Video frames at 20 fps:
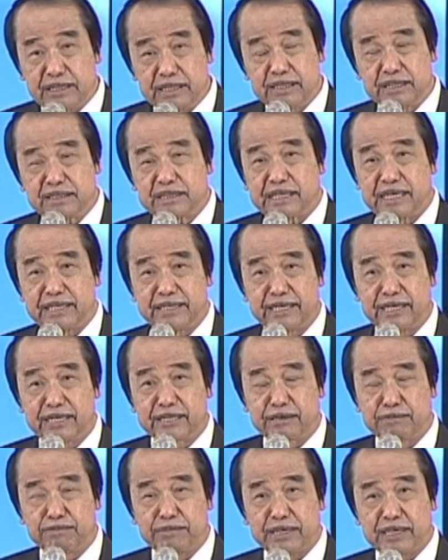ini
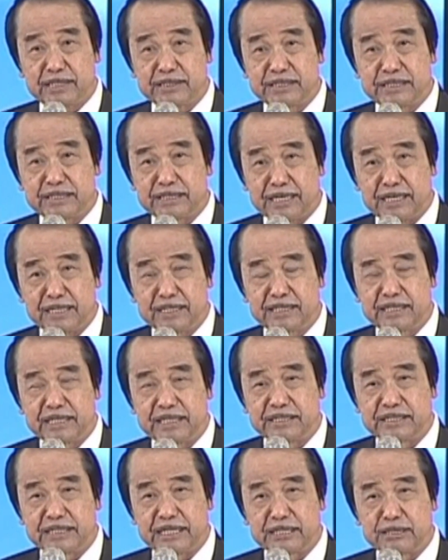saya kembali Sidang
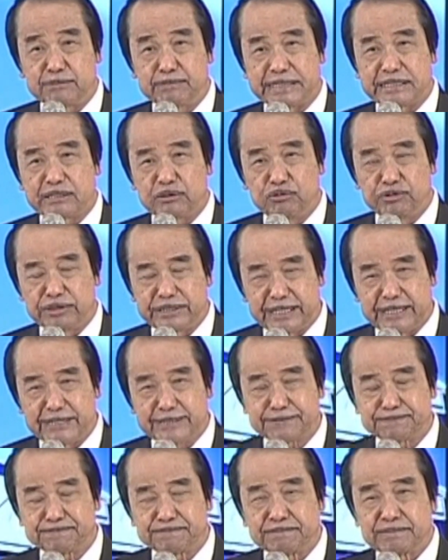Gereja di
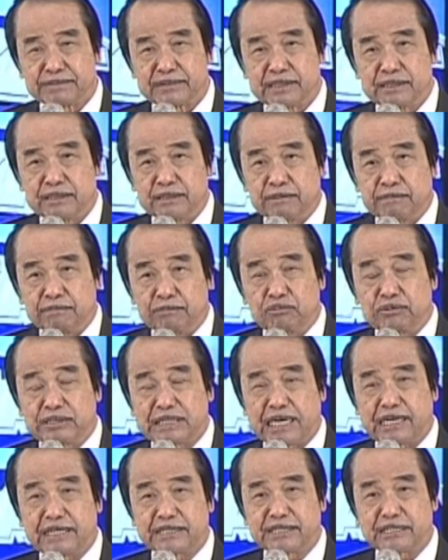Indonesia
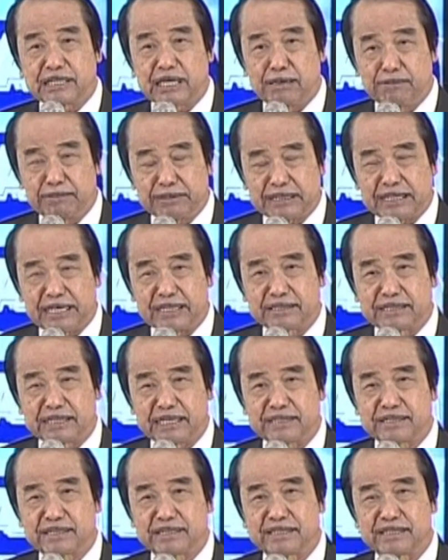mengucapkan selamat
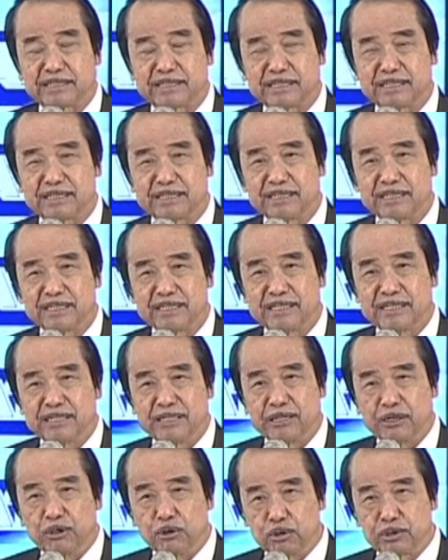atas
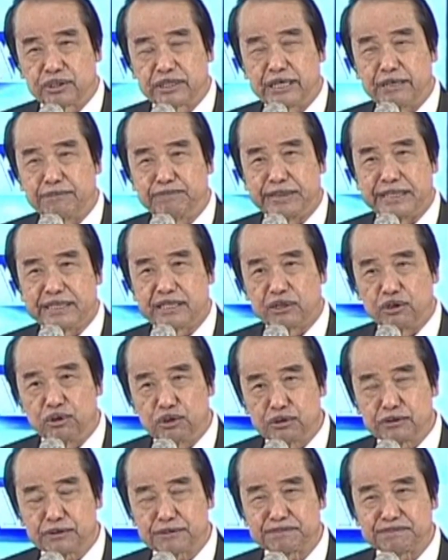Hood KB
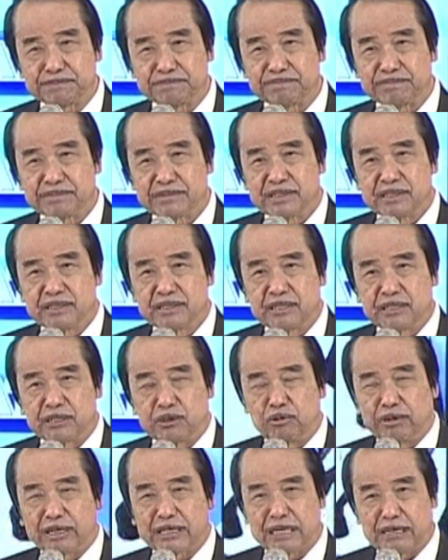Club.
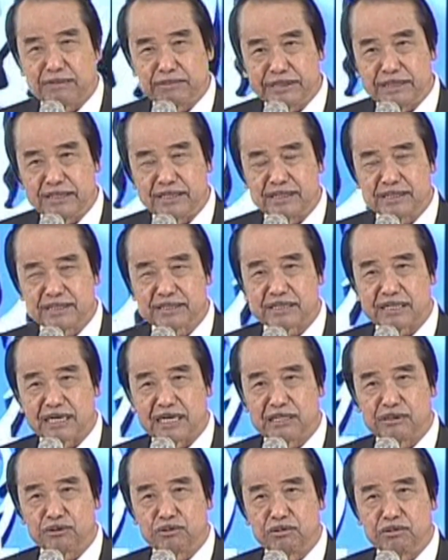Doa kami
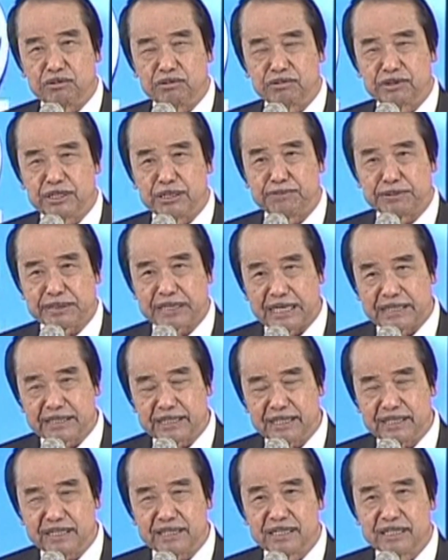selalu
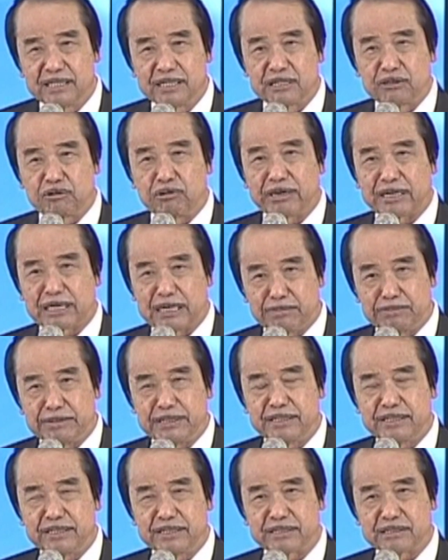diberkati, doa
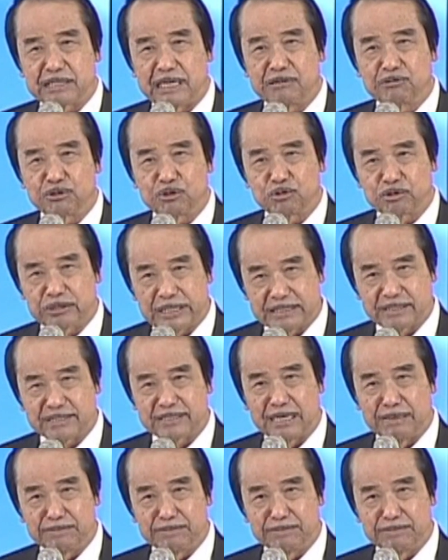kami selalu sukses.